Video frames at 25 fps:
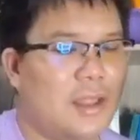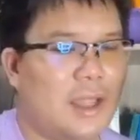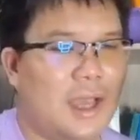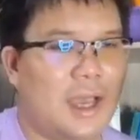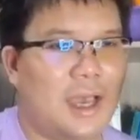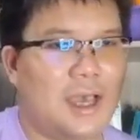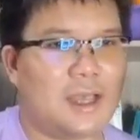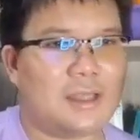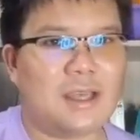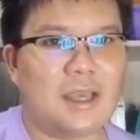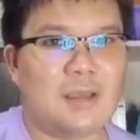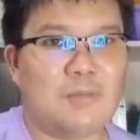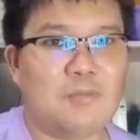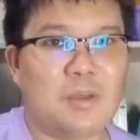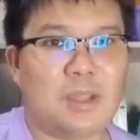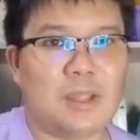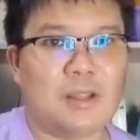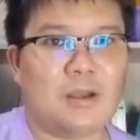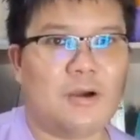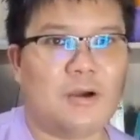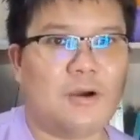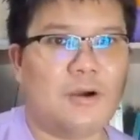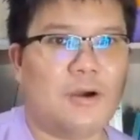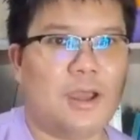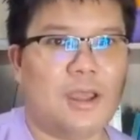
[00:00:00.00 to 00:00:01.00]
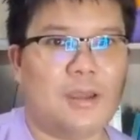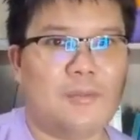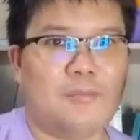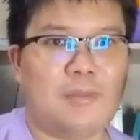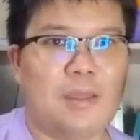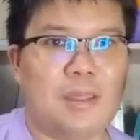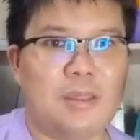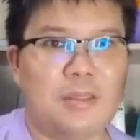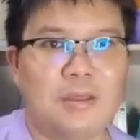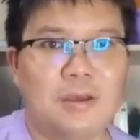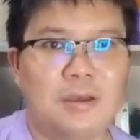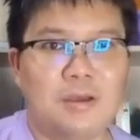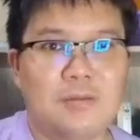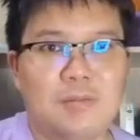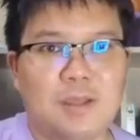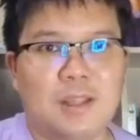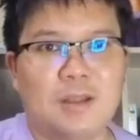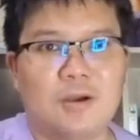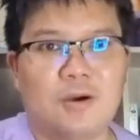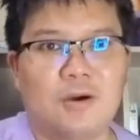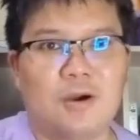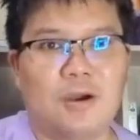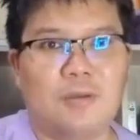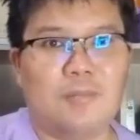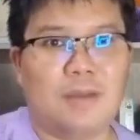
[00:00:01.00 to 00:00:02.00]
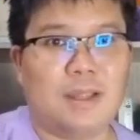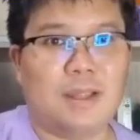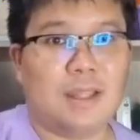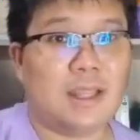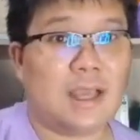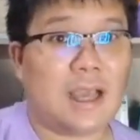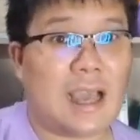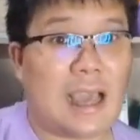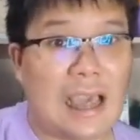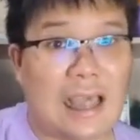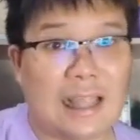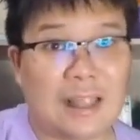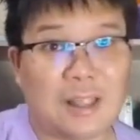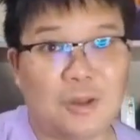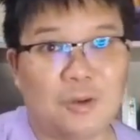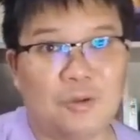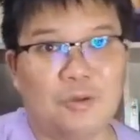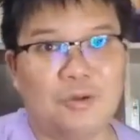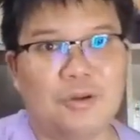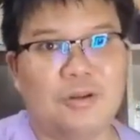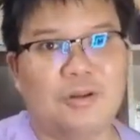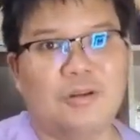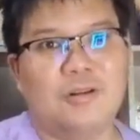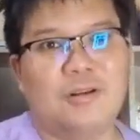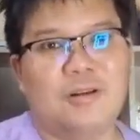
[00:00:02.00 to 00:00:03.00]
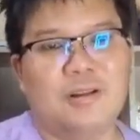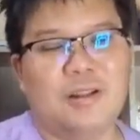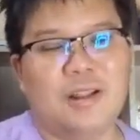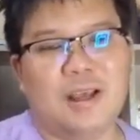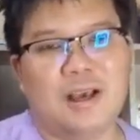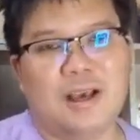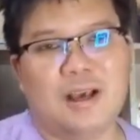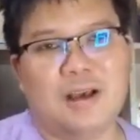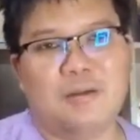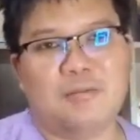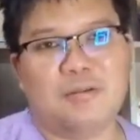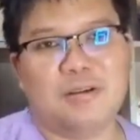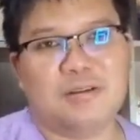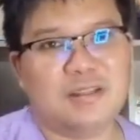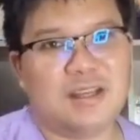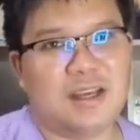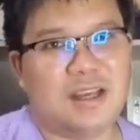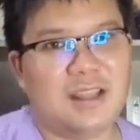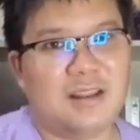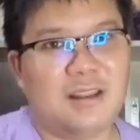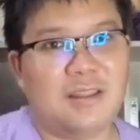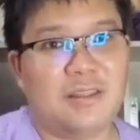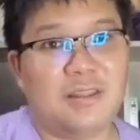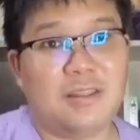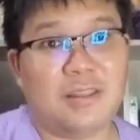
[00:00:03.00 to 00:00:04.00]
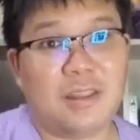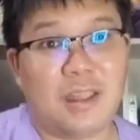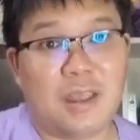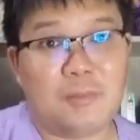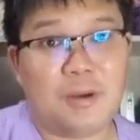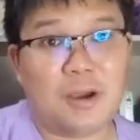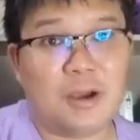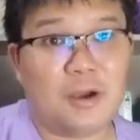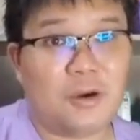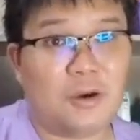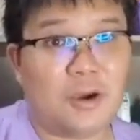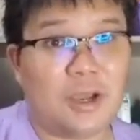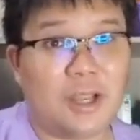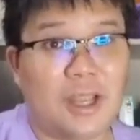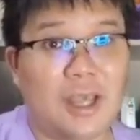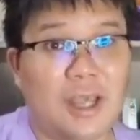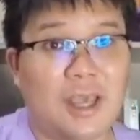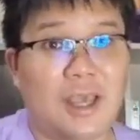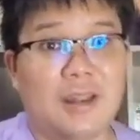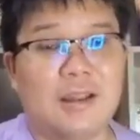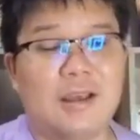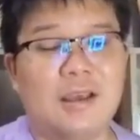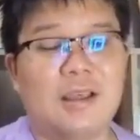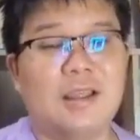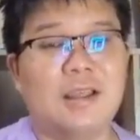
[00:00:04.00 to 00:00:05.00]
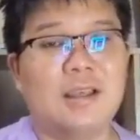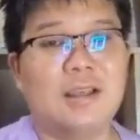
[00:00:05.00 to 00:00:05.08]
ถ้าใช้บิตคอยไปซื้อบิตคอยมันจะขาดทุนนะครับเขาใช้ Stablecoin แทน